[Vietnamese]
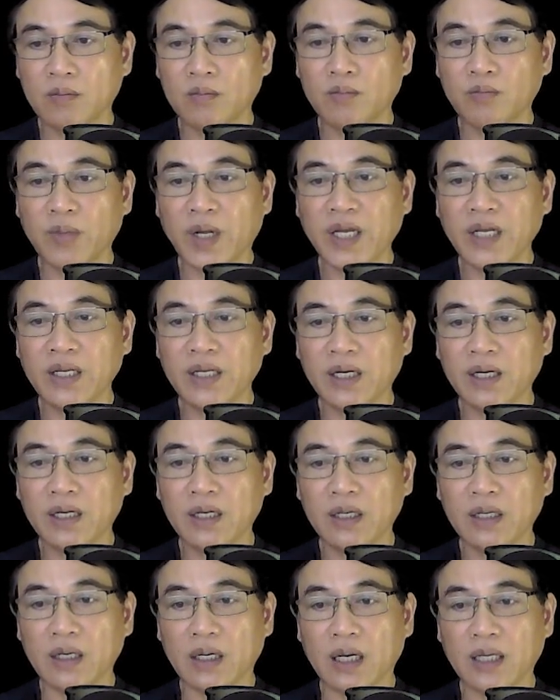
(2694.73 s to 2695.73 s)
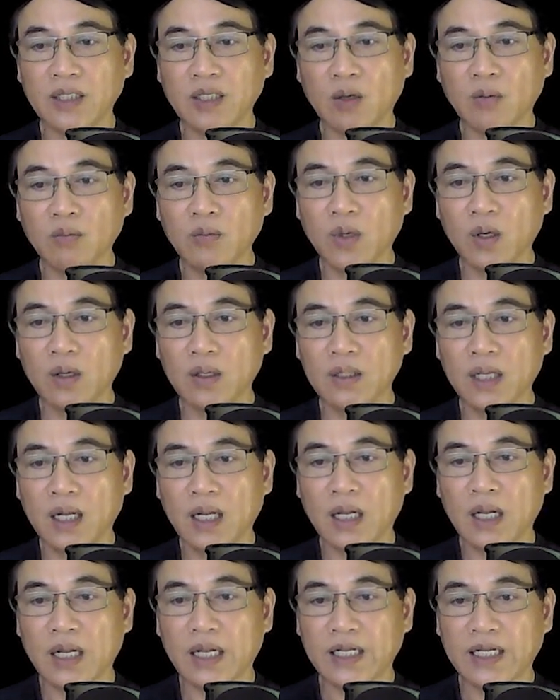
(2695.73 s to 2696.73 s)
Bấy giờ ở trong buồng,
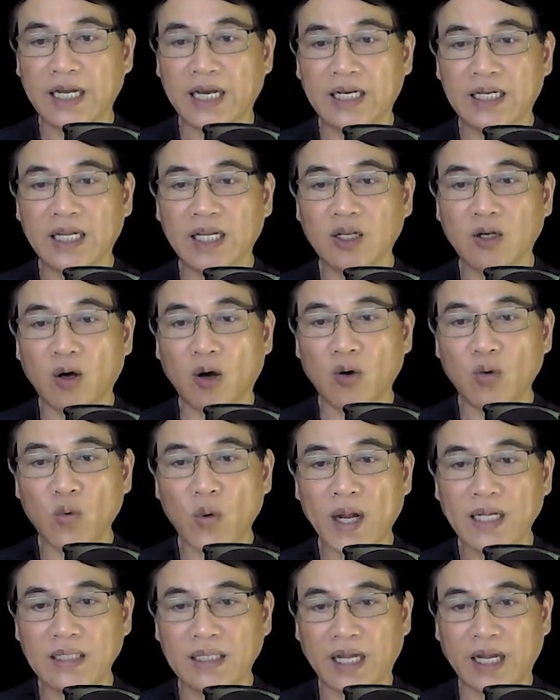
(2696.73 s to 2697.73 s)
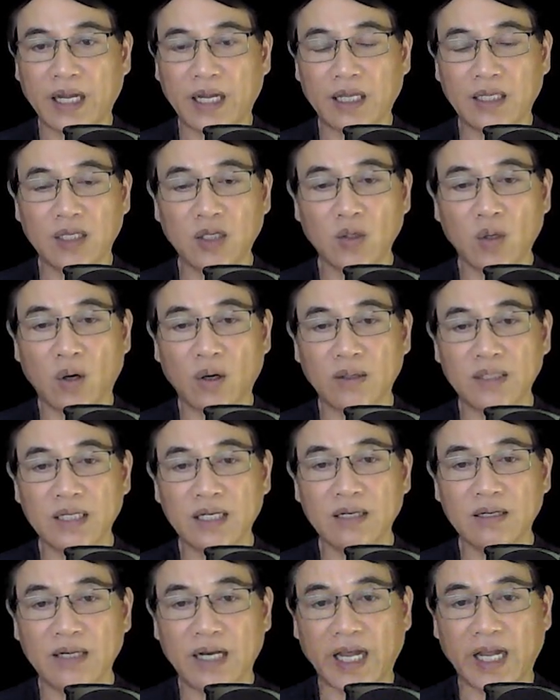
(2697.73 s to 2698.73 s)
cạnh cái cổ quan tài chỉ còn
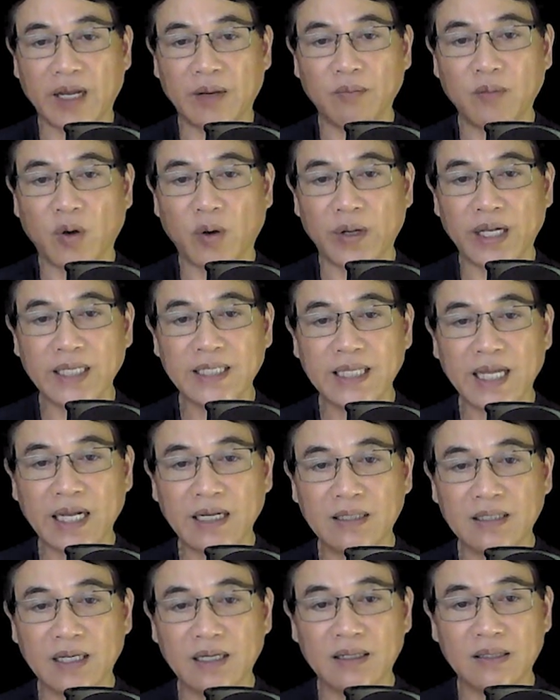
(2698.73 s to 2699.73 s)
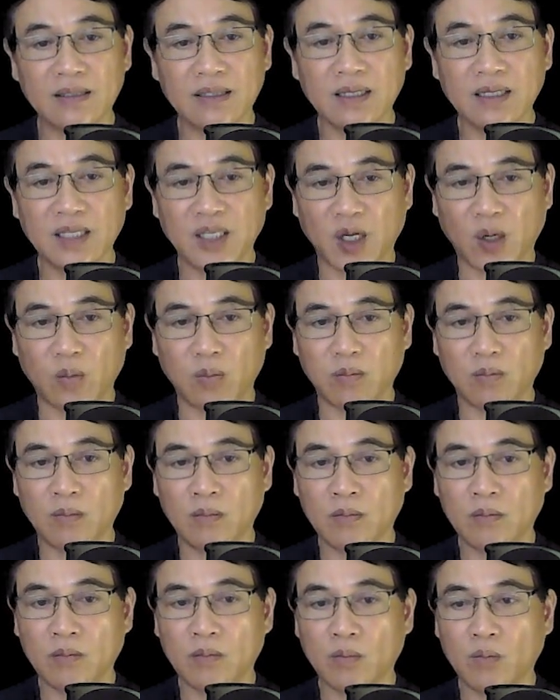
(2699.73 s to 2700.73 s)
trơ lại mỗi cái xác trần như nhộng.
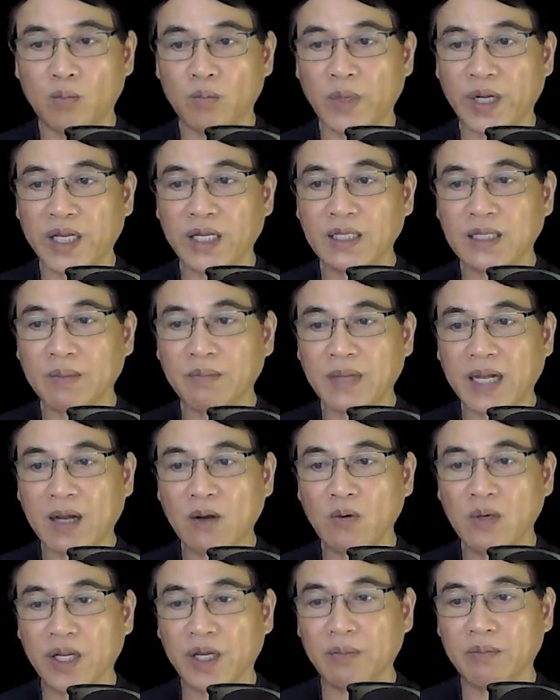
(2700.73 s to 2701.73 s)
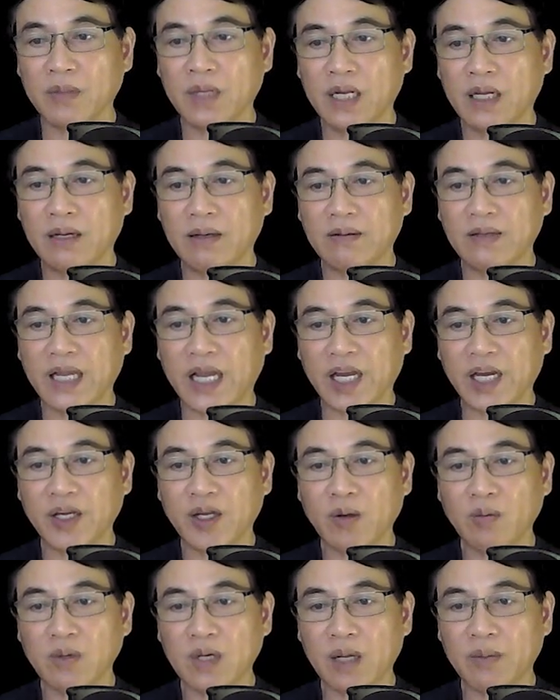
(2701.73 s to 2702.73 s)
Mấy tấm áo liệm, vải
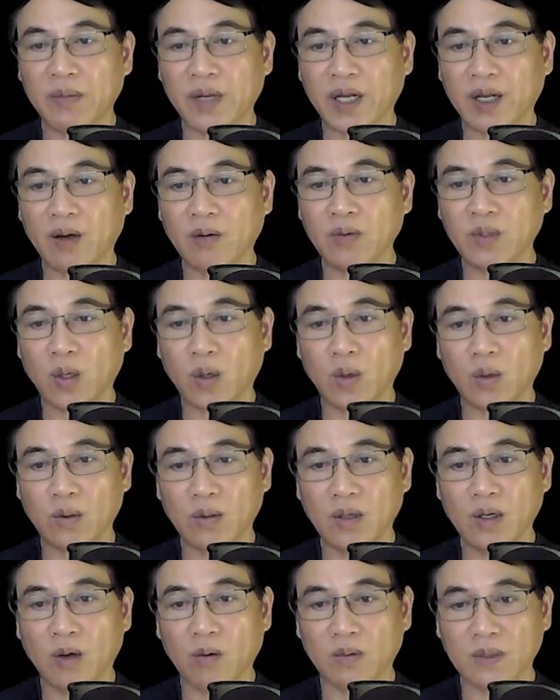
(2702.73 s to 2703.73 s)
dốc đã bị ông Độ lột